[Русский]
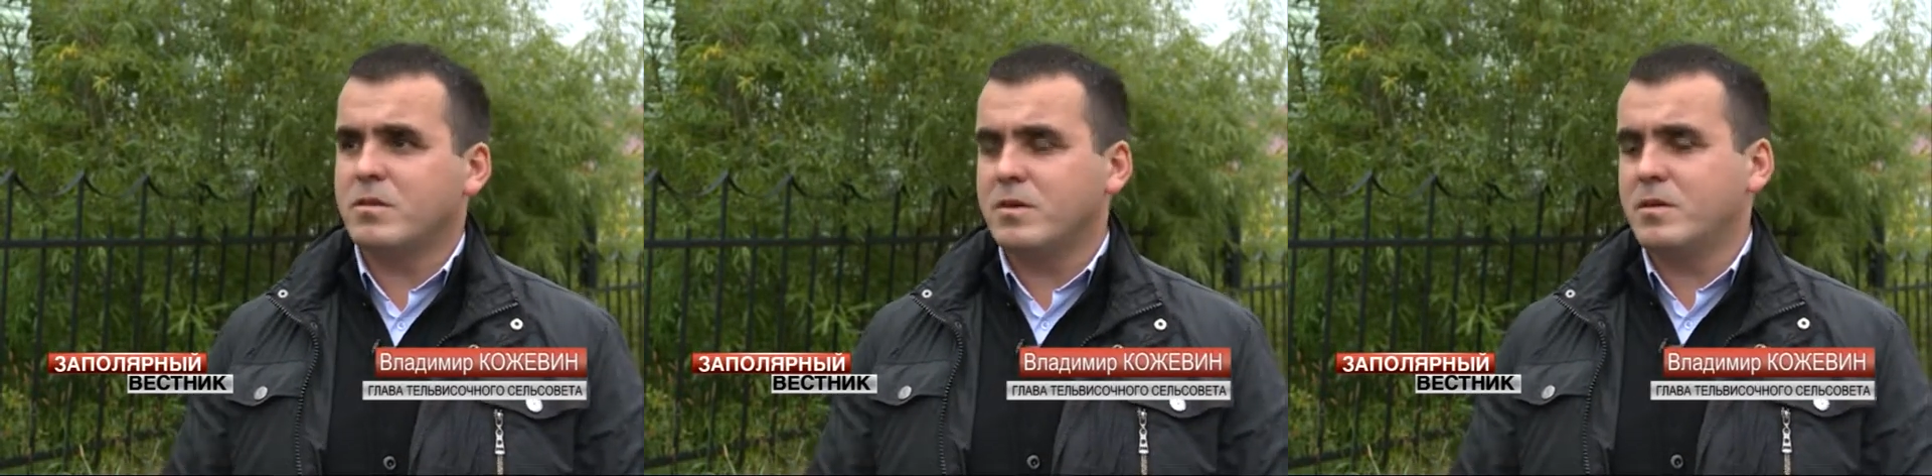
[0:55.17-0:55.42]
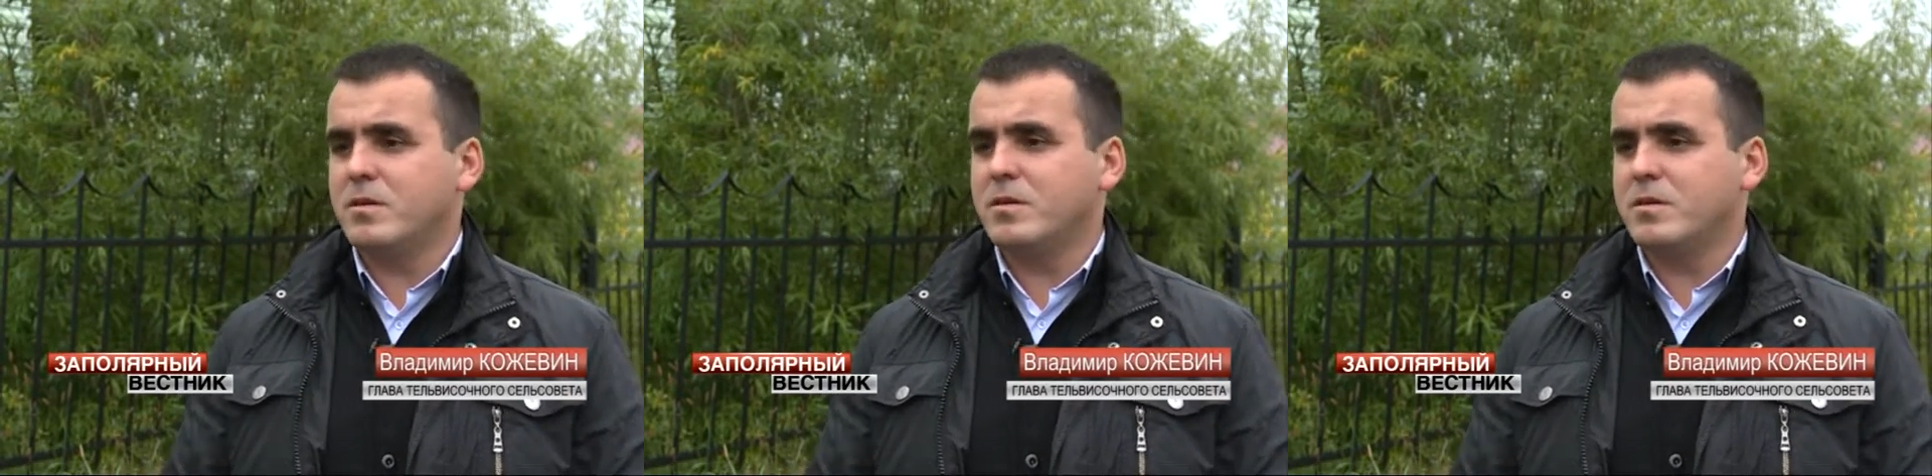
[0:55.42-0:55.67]

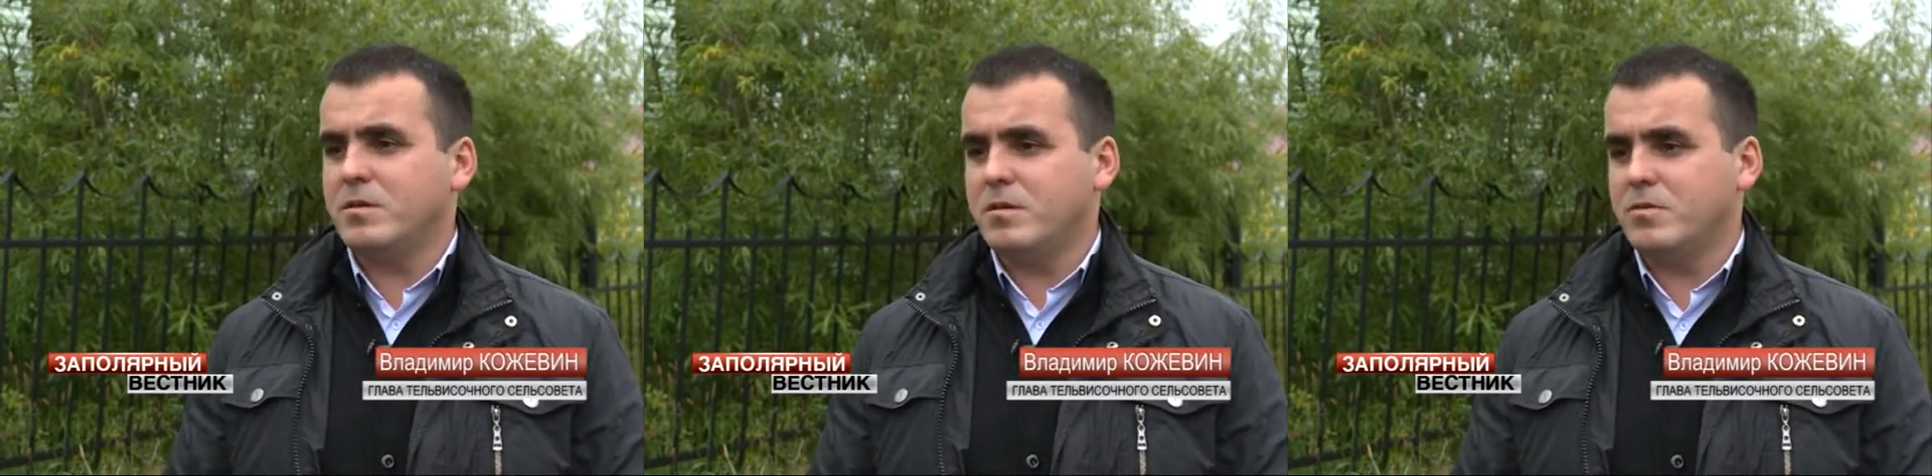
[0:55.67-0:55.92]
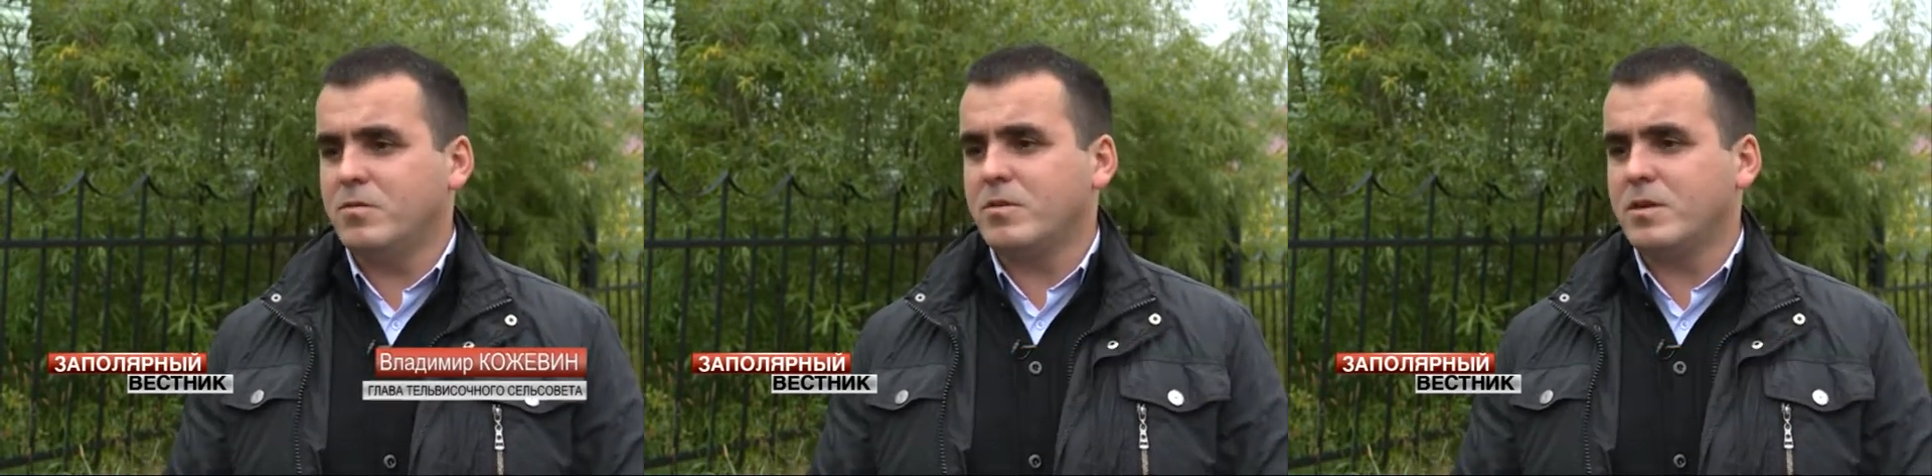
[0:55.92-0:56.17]

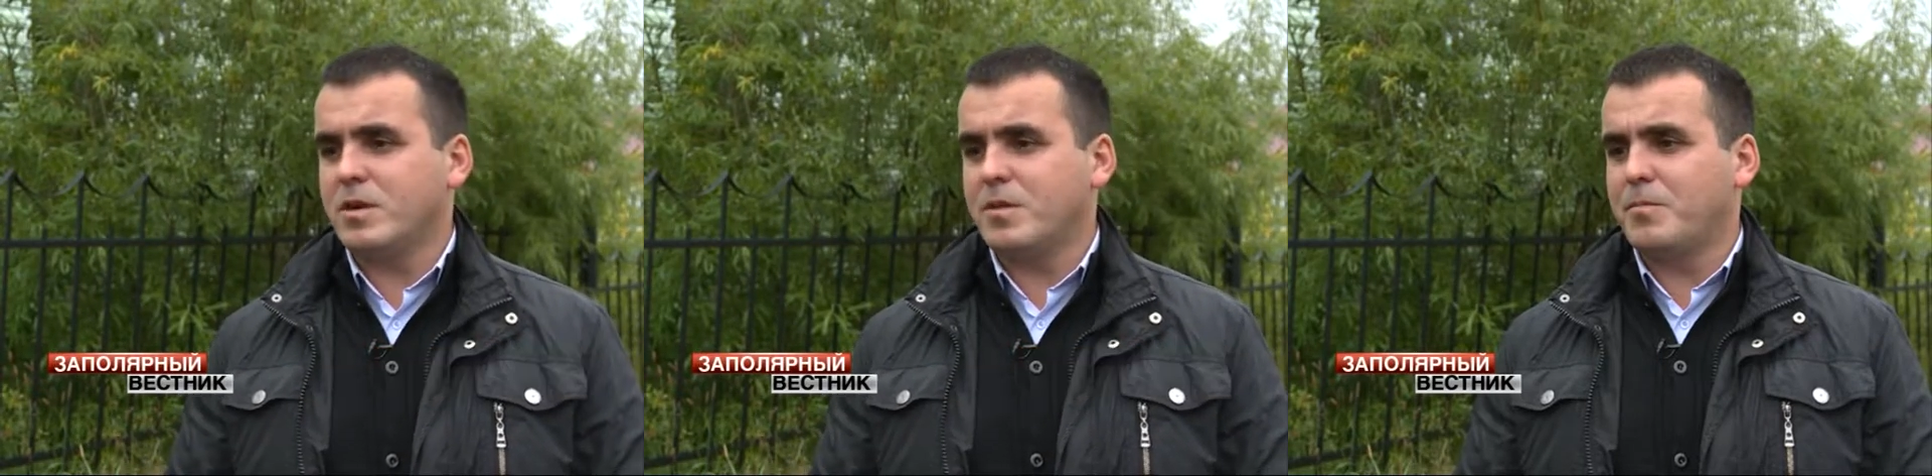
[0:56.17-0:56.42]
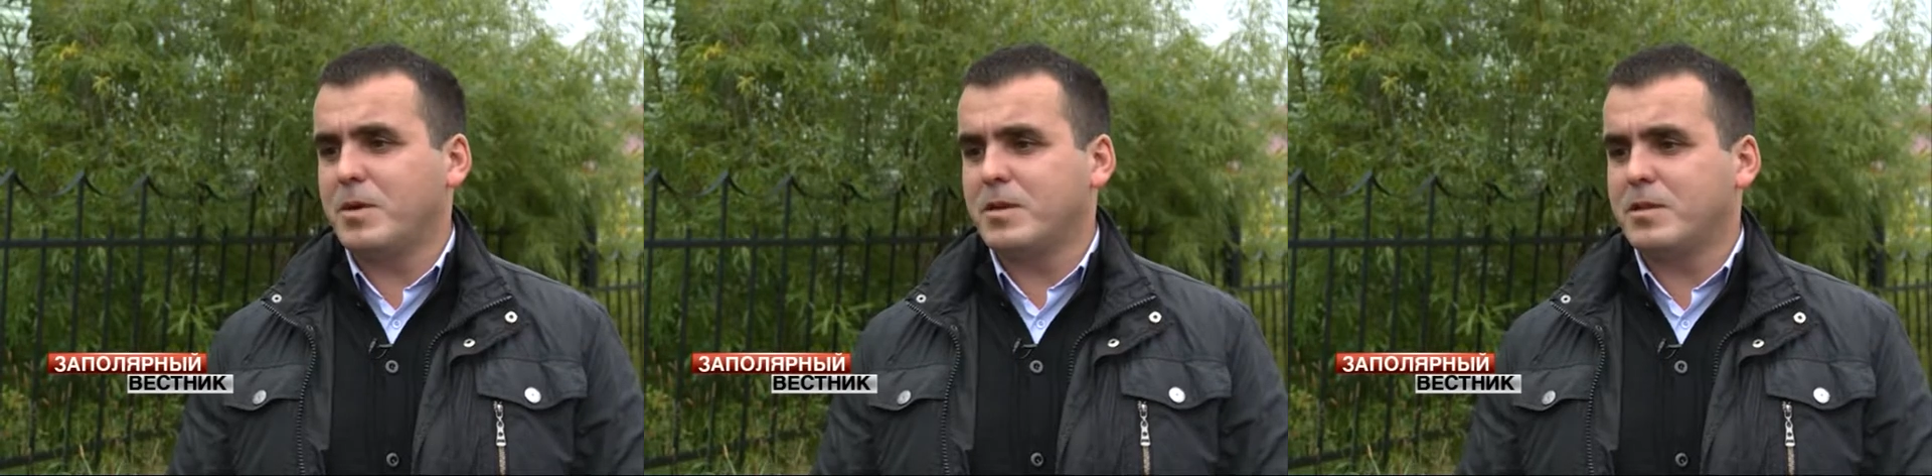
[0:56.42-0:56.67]
не идет не
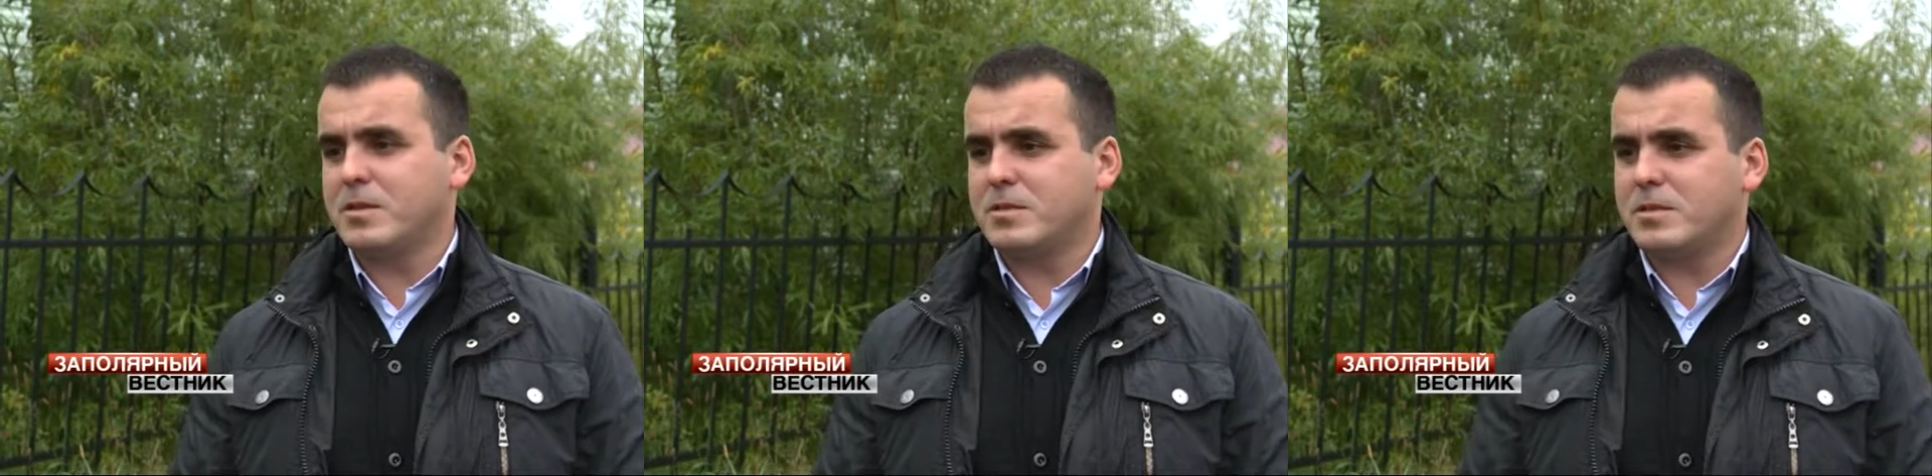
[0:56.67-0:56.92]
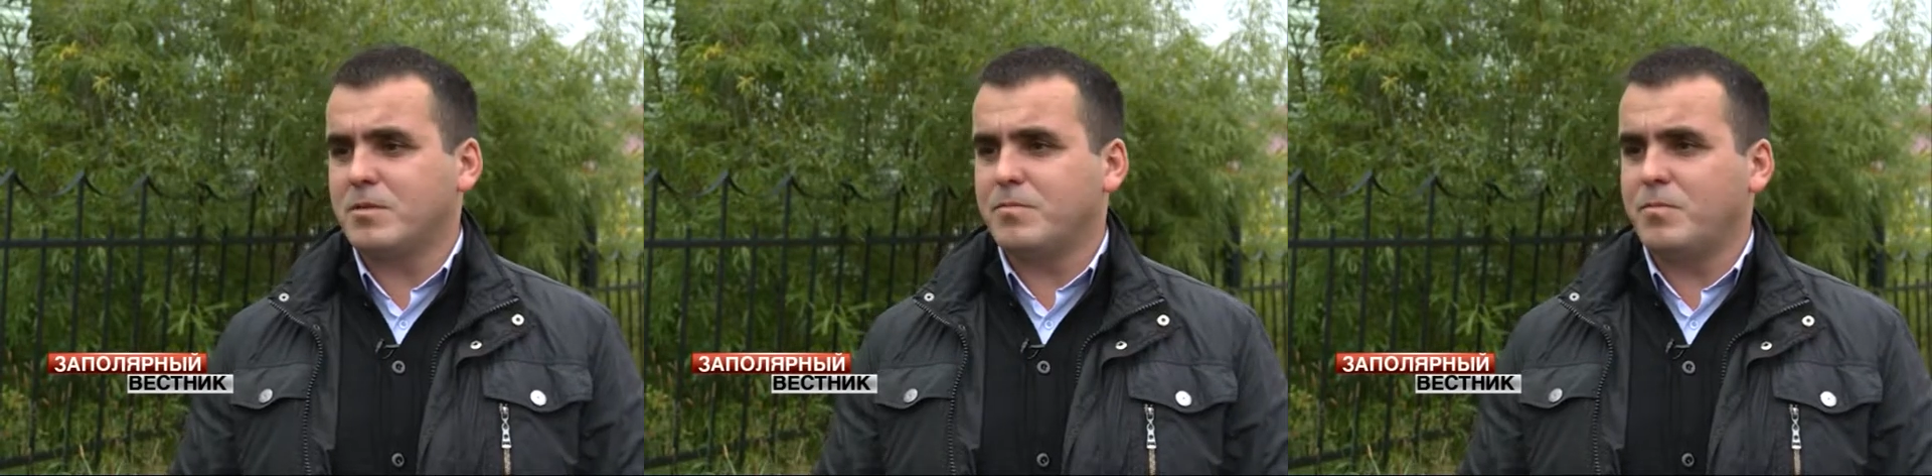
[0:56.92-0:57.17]
комплектация